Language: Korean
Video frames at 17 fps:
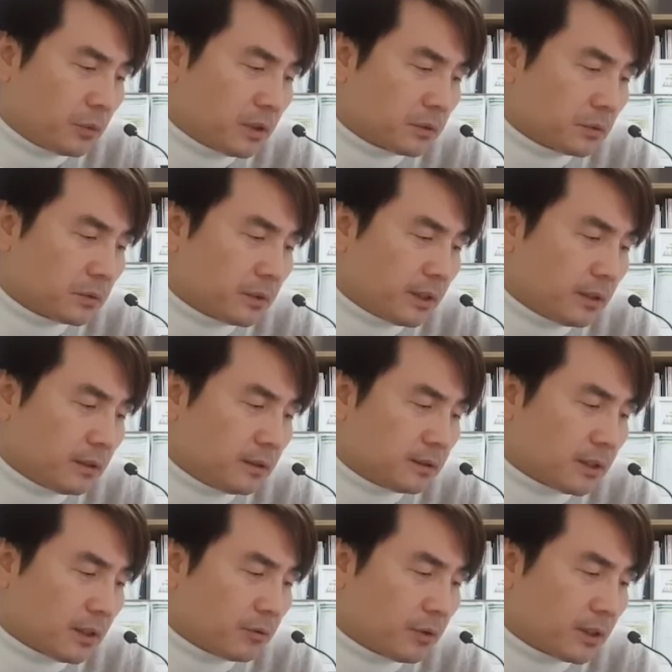
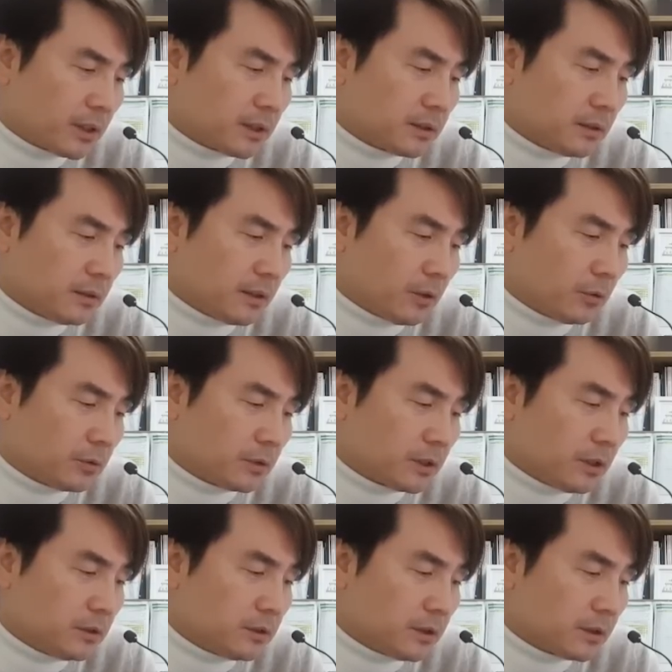훼손되는 상황에서 나온
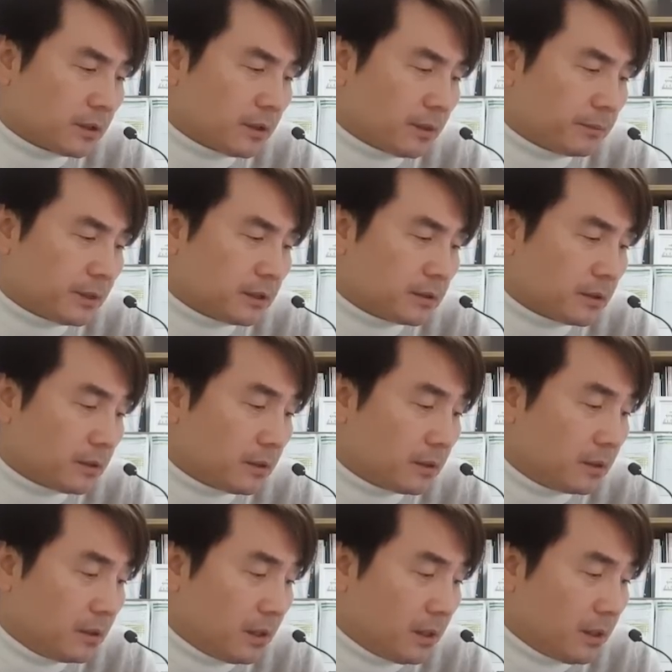결정이라면서